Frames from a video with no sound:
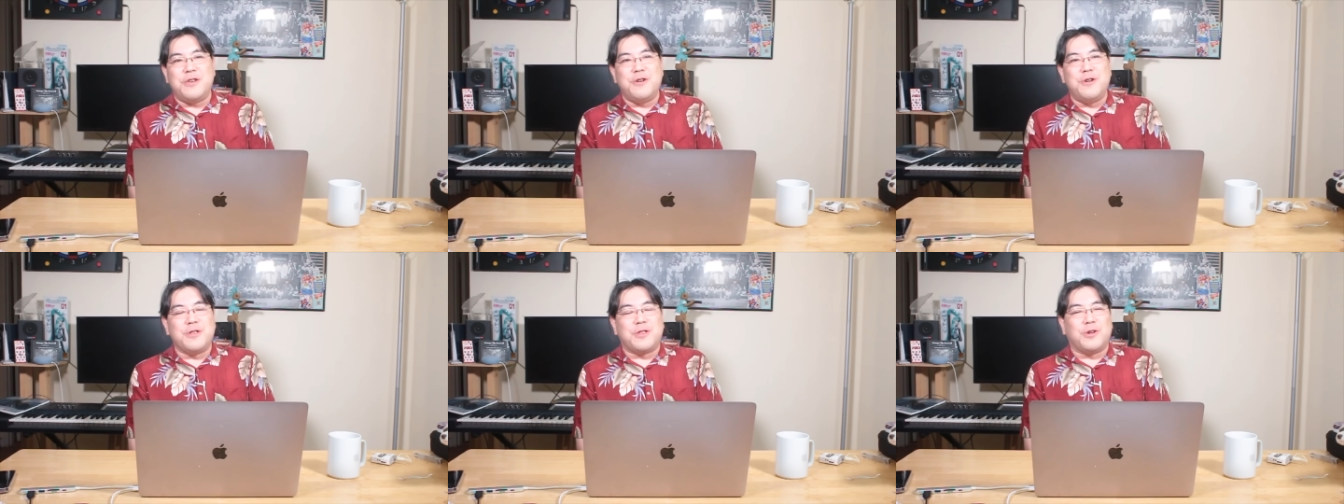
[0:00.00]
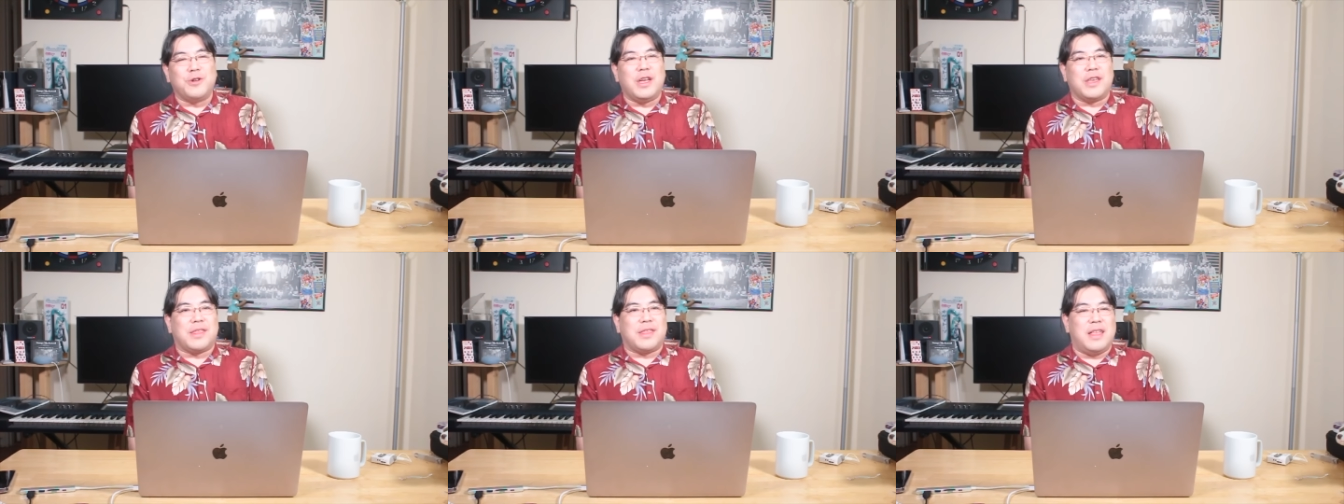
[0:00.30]
言う
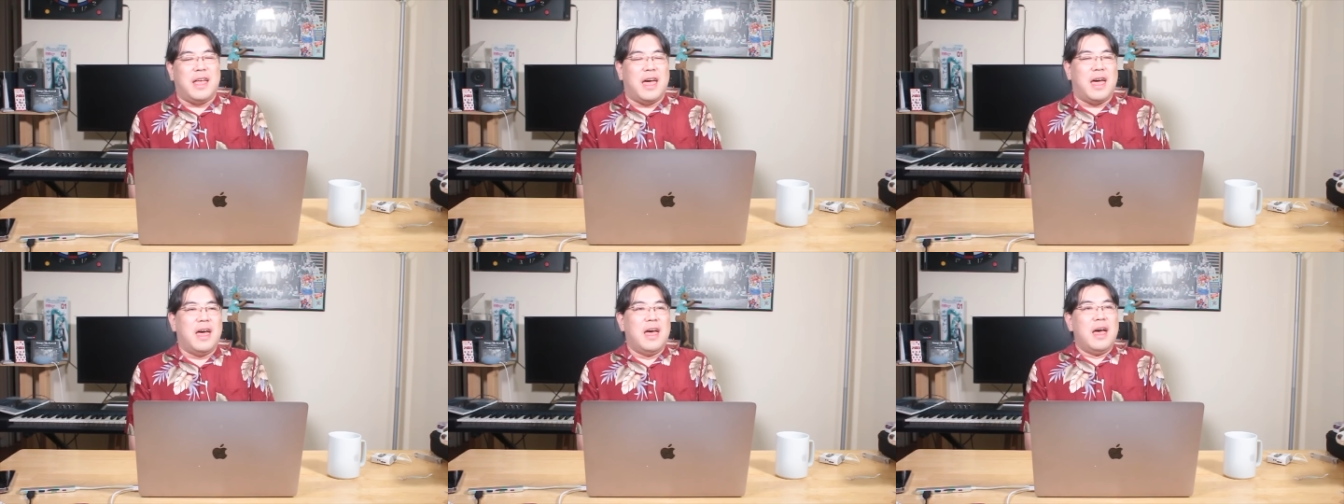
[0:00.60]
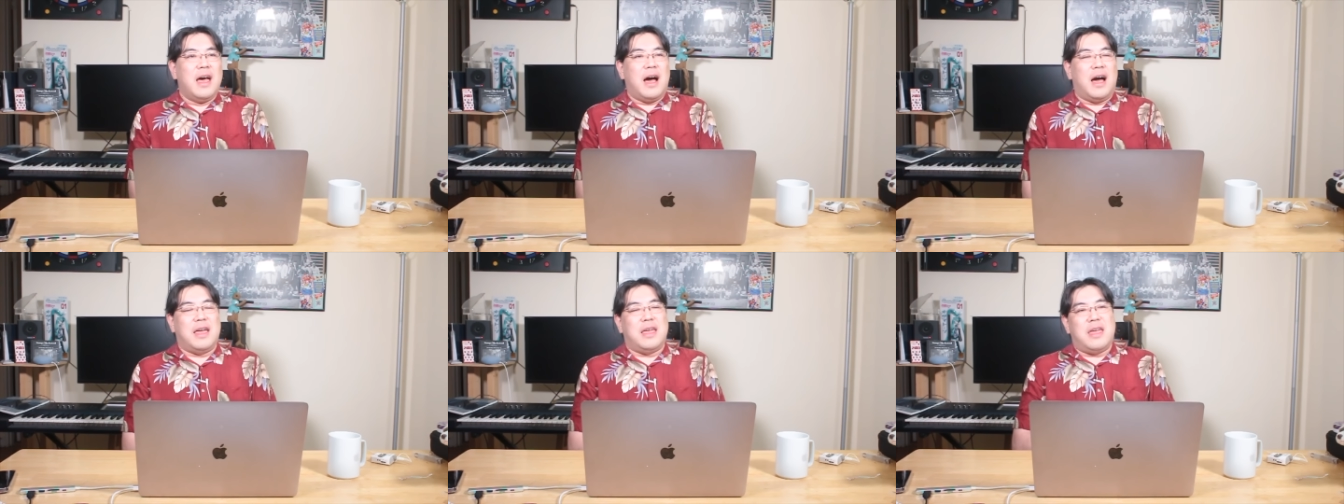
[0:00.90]
とですね、
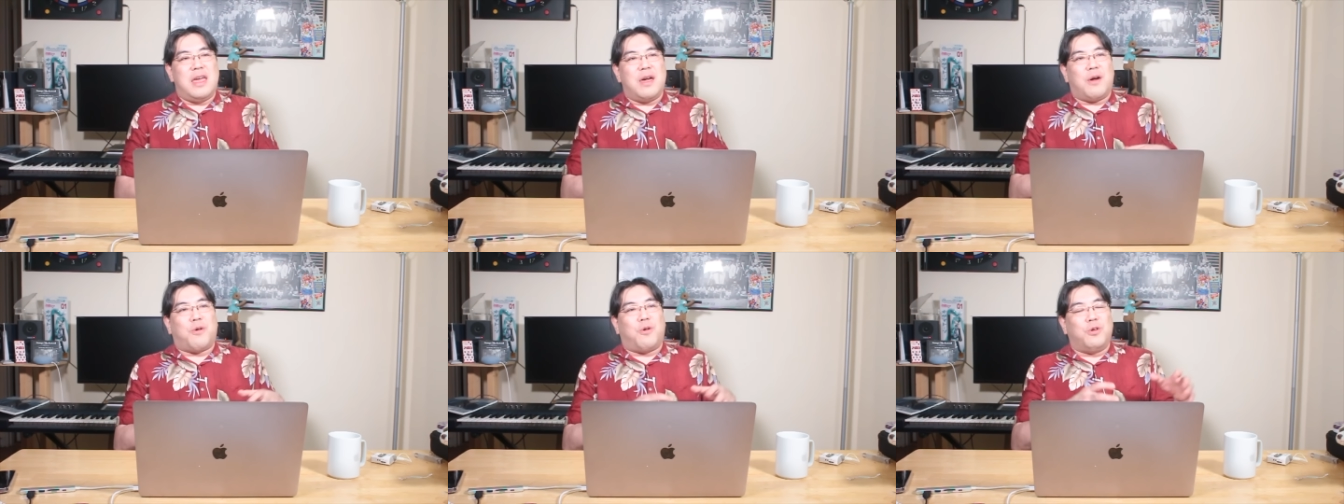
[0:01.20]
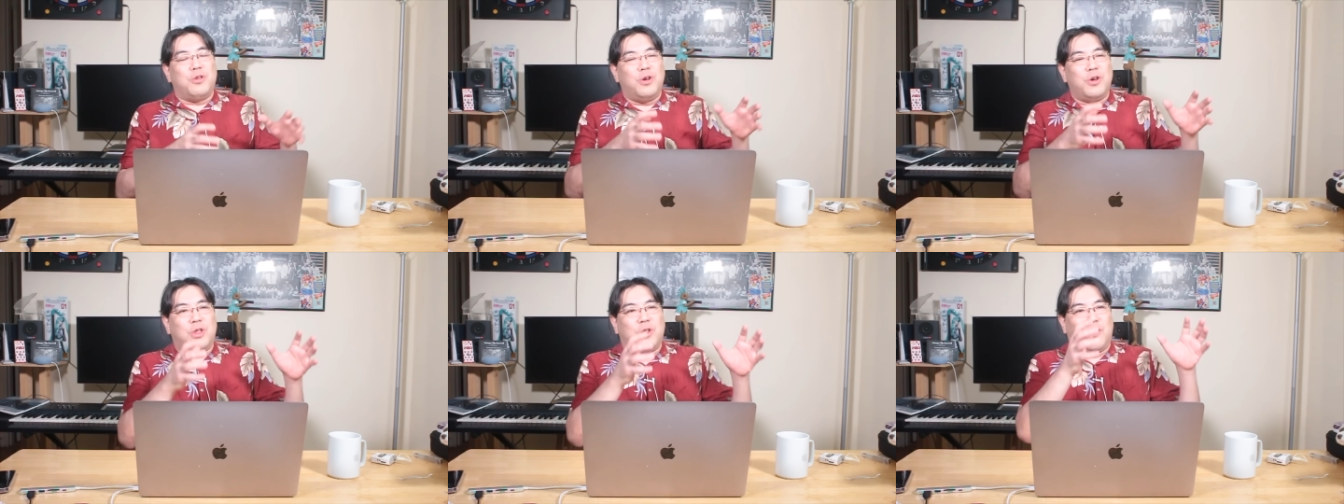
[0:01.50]
はい、えー、
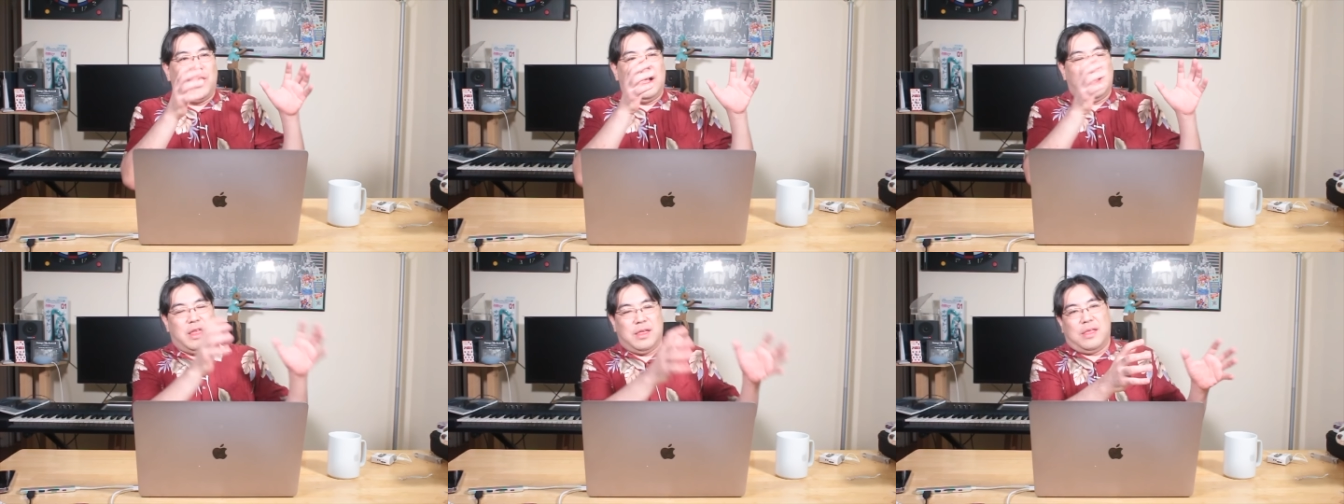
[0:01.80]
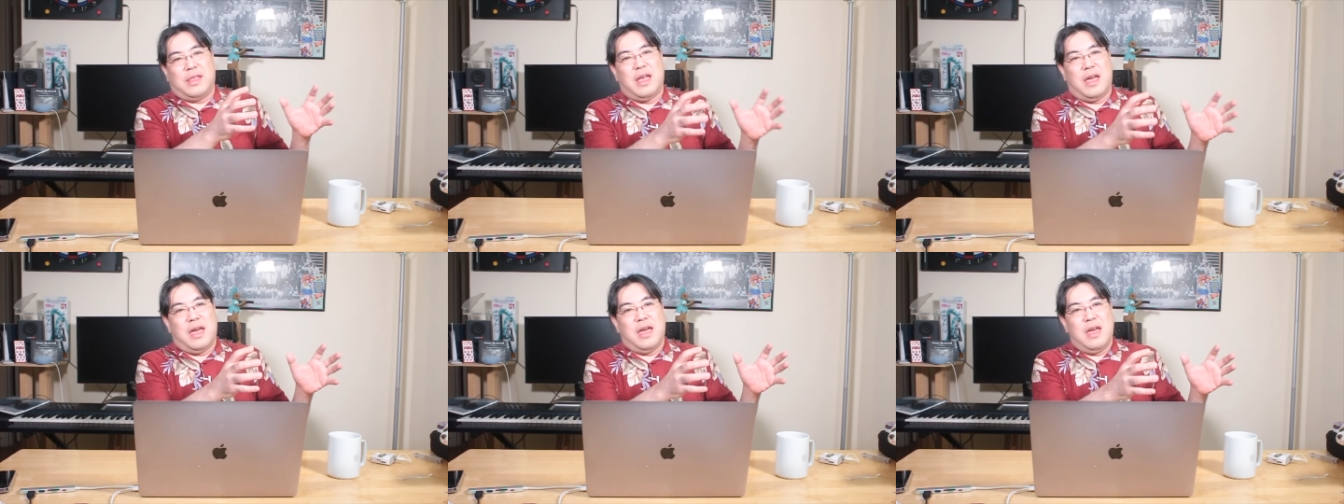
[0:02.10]
この人はで
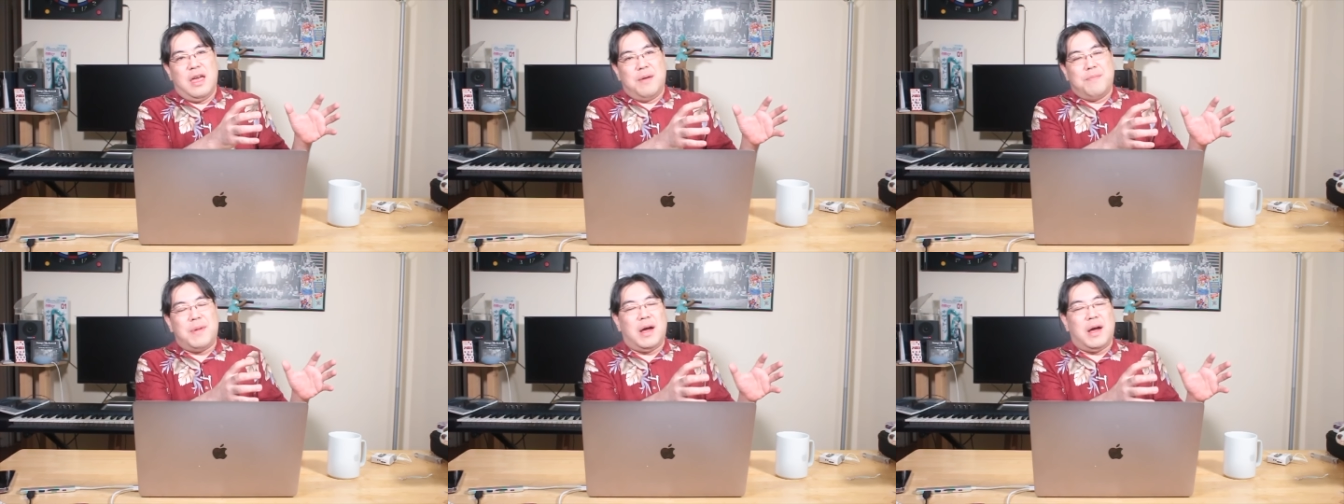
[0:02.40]
すね、